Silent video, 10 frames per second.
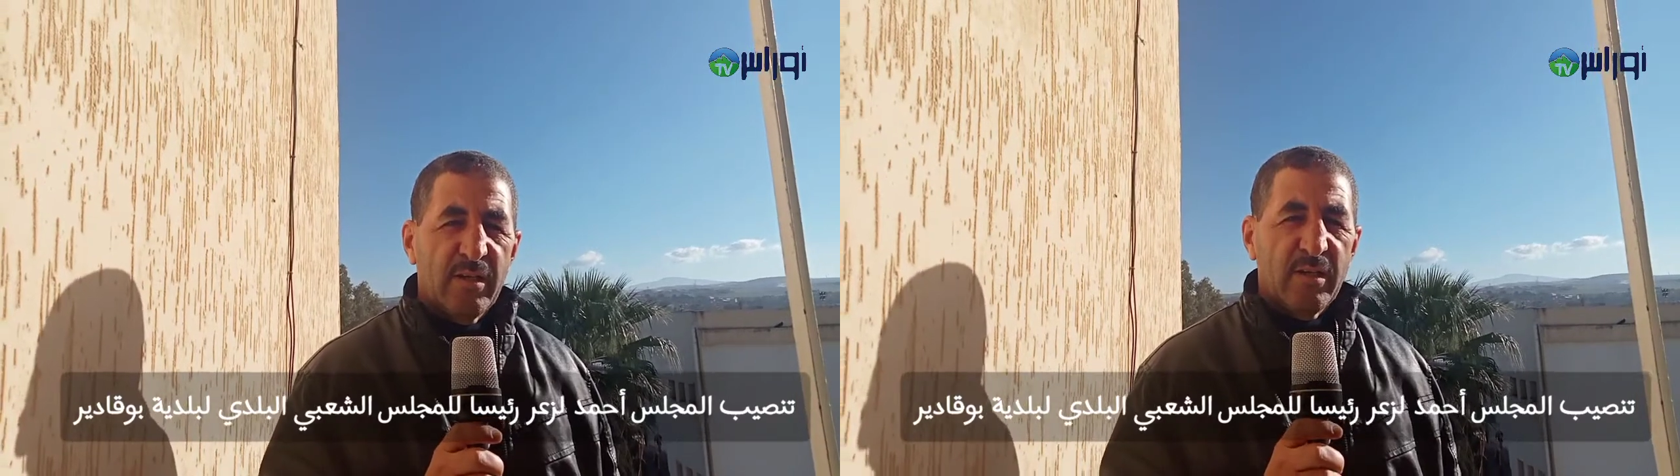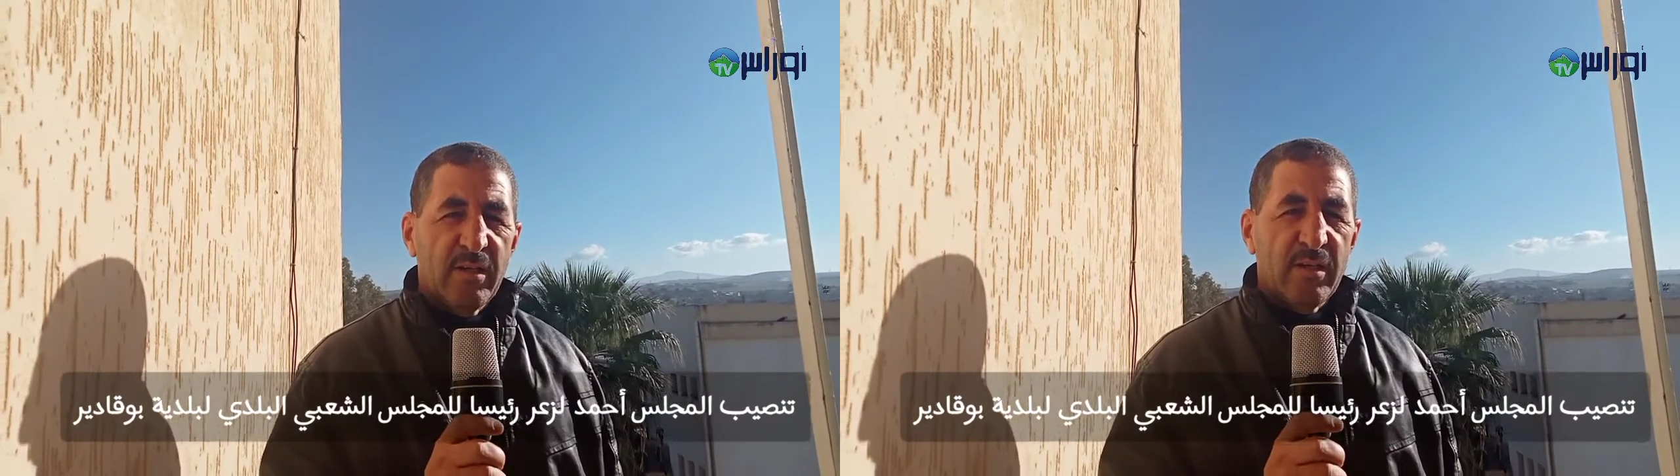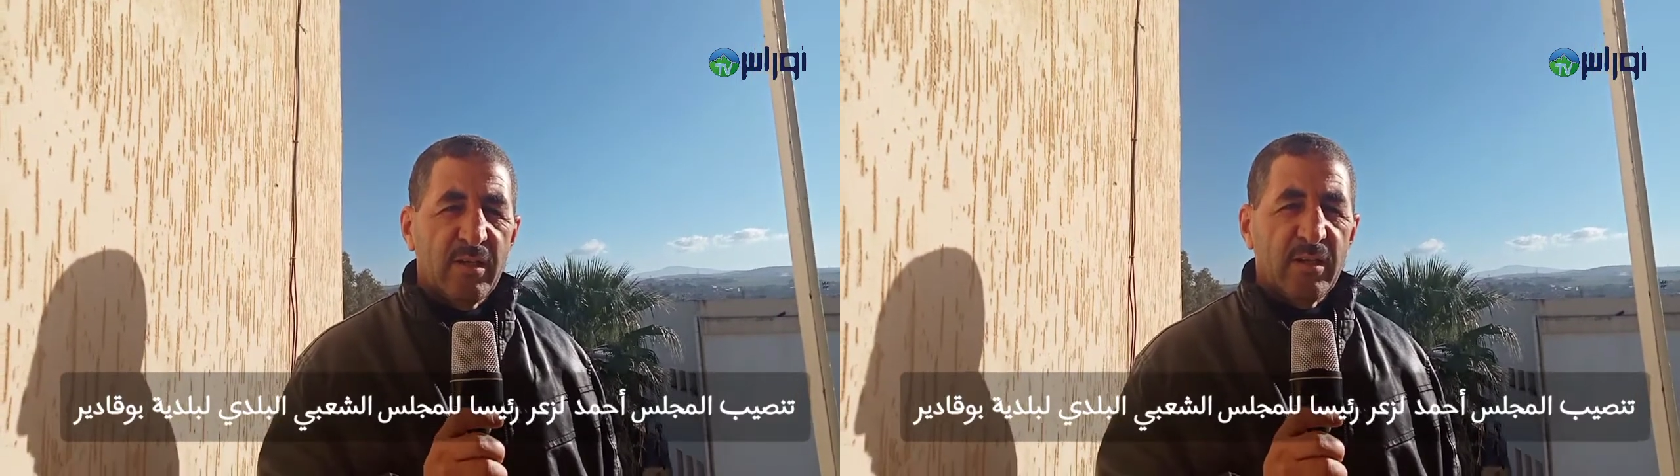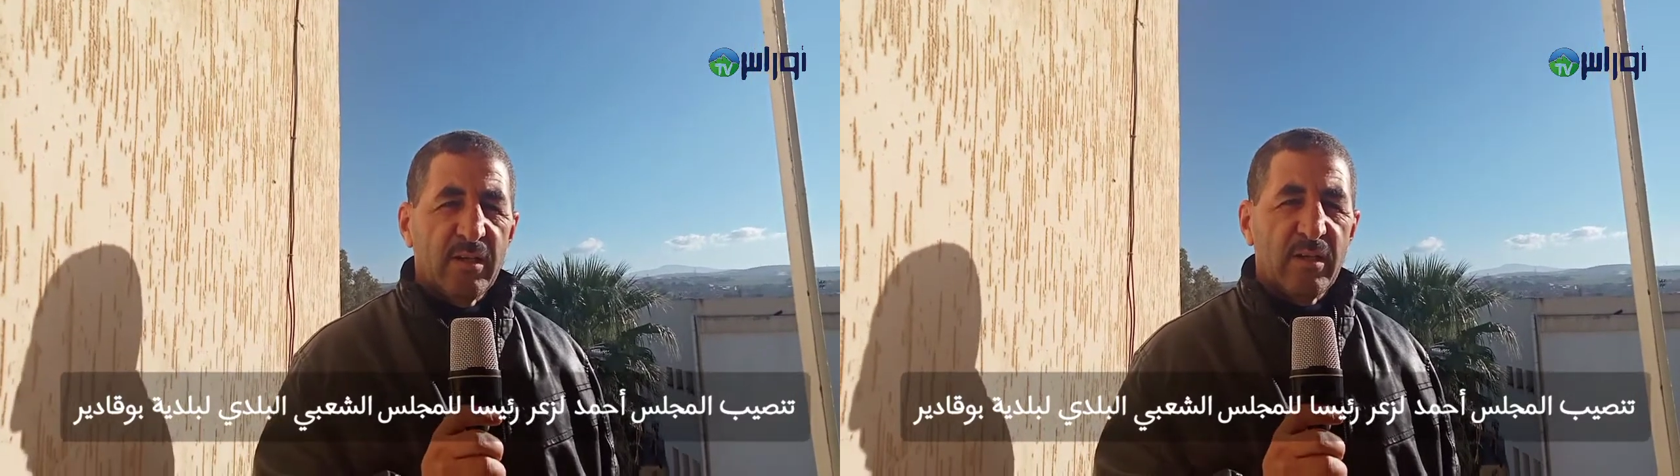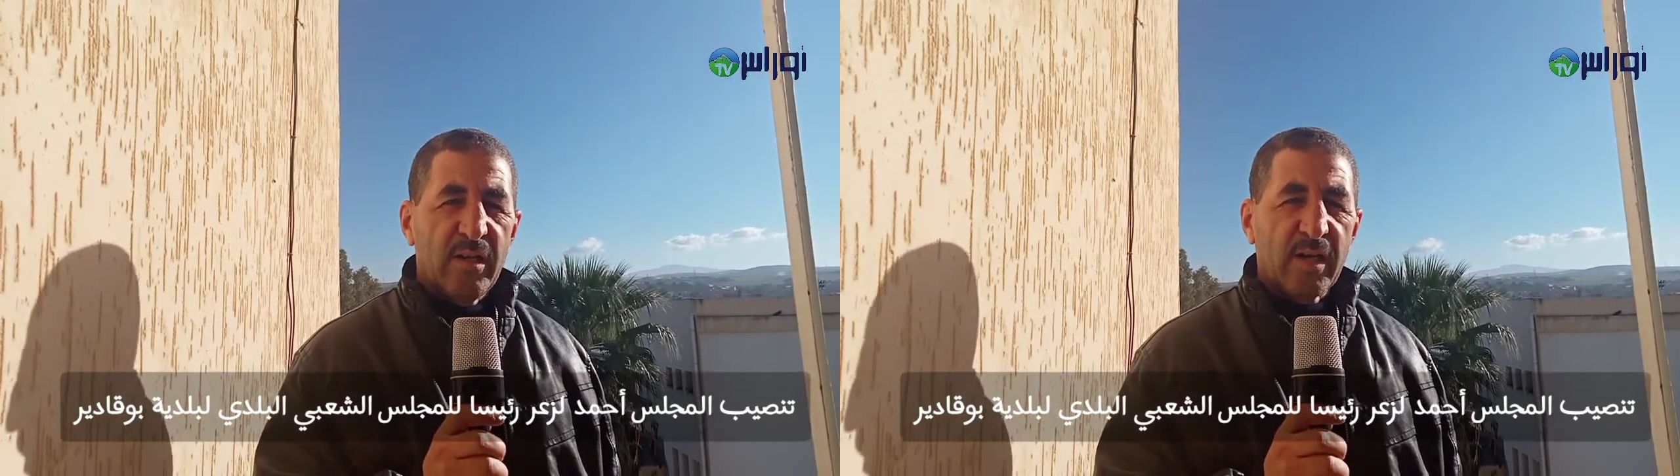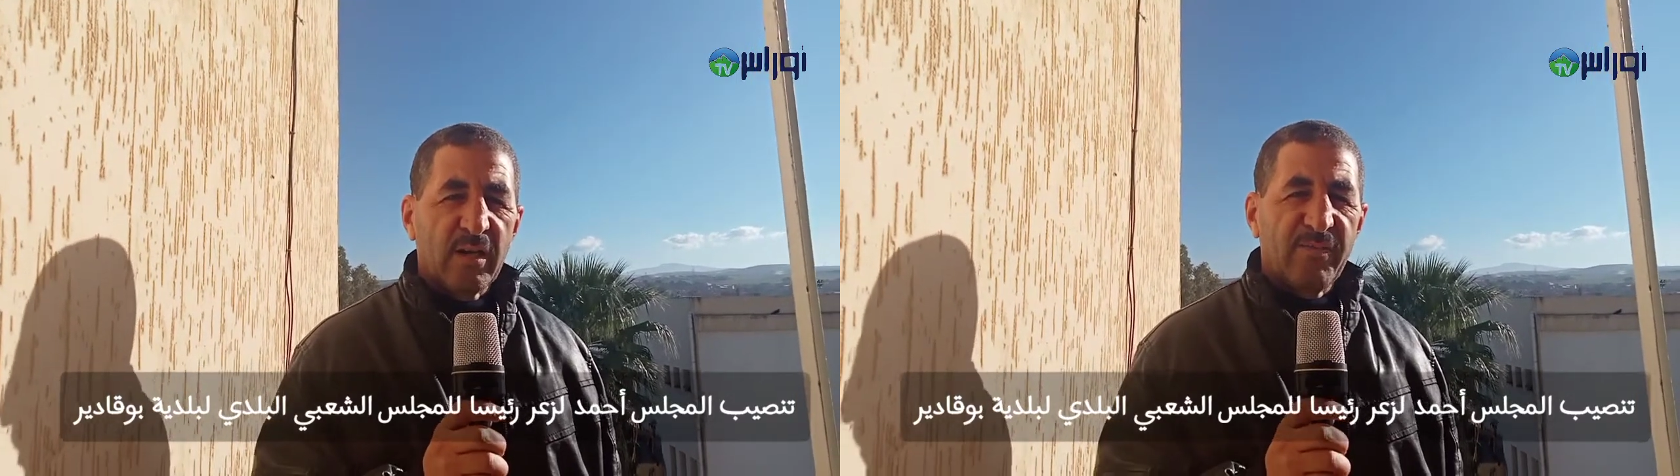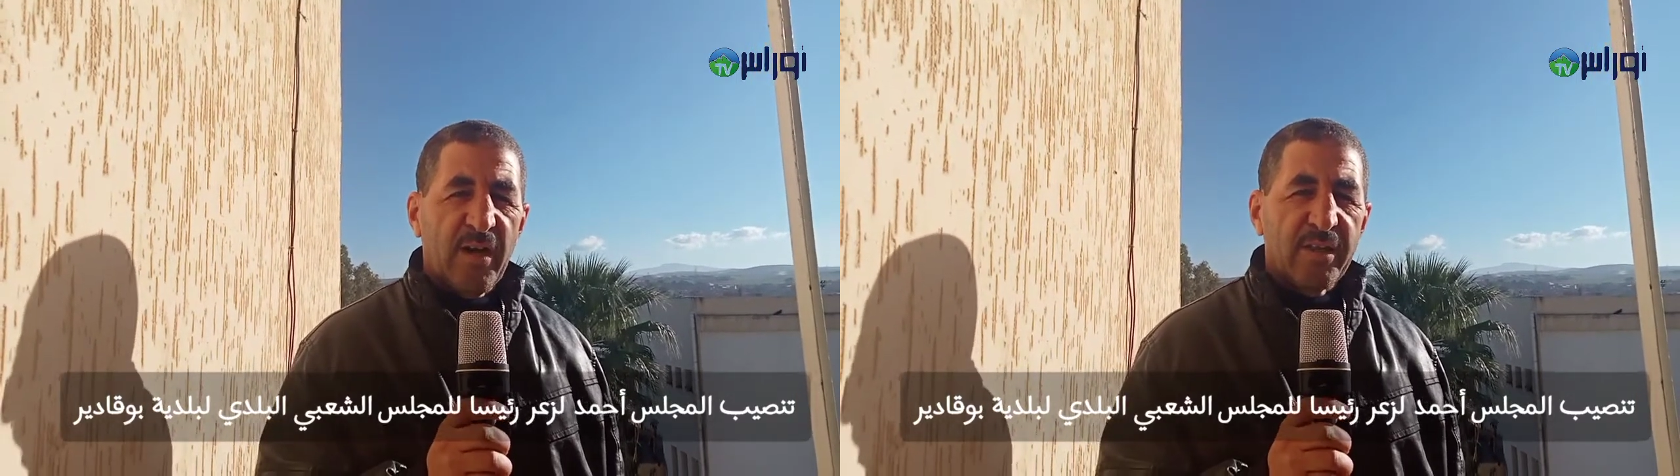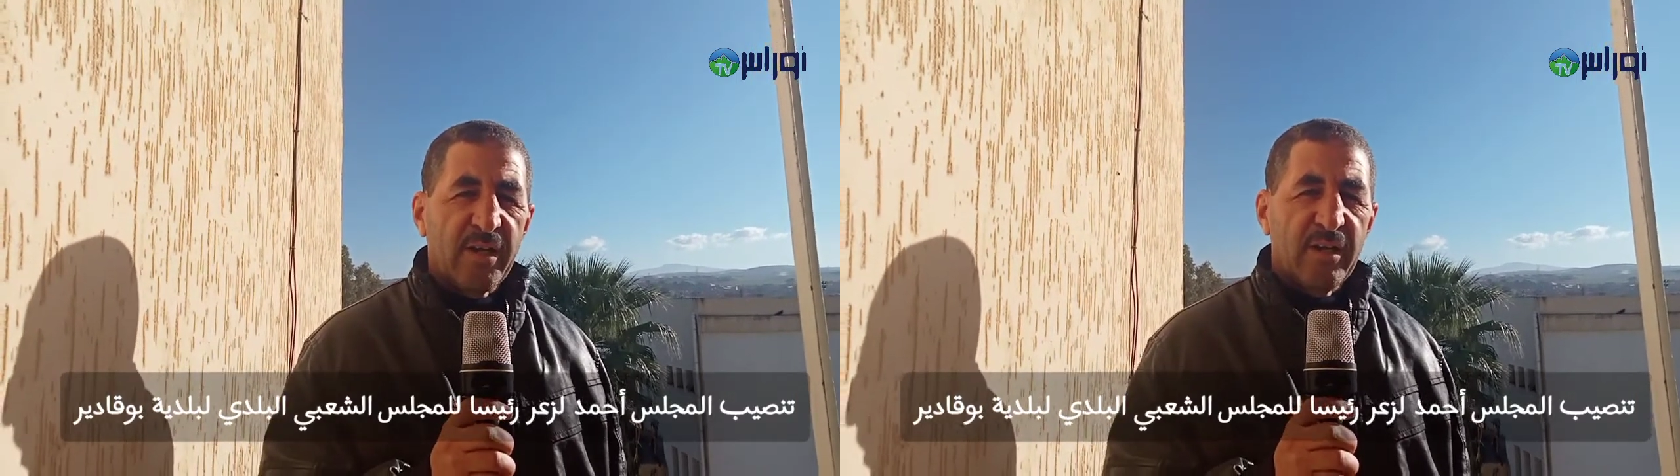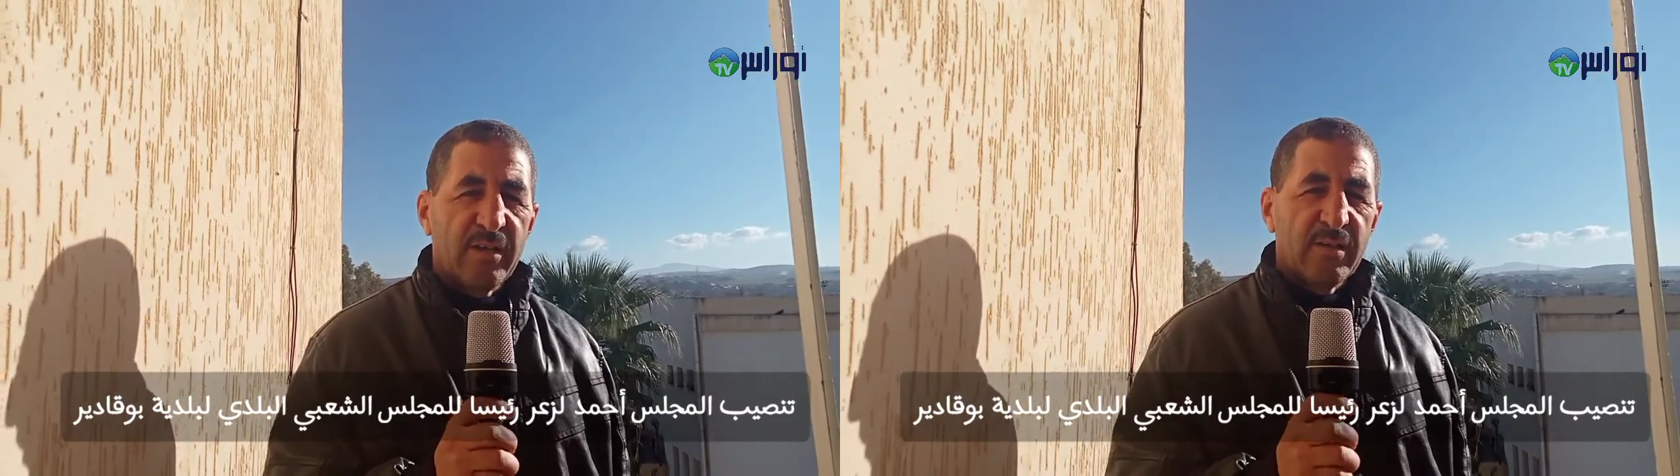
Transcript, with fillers: الأخ الفاضل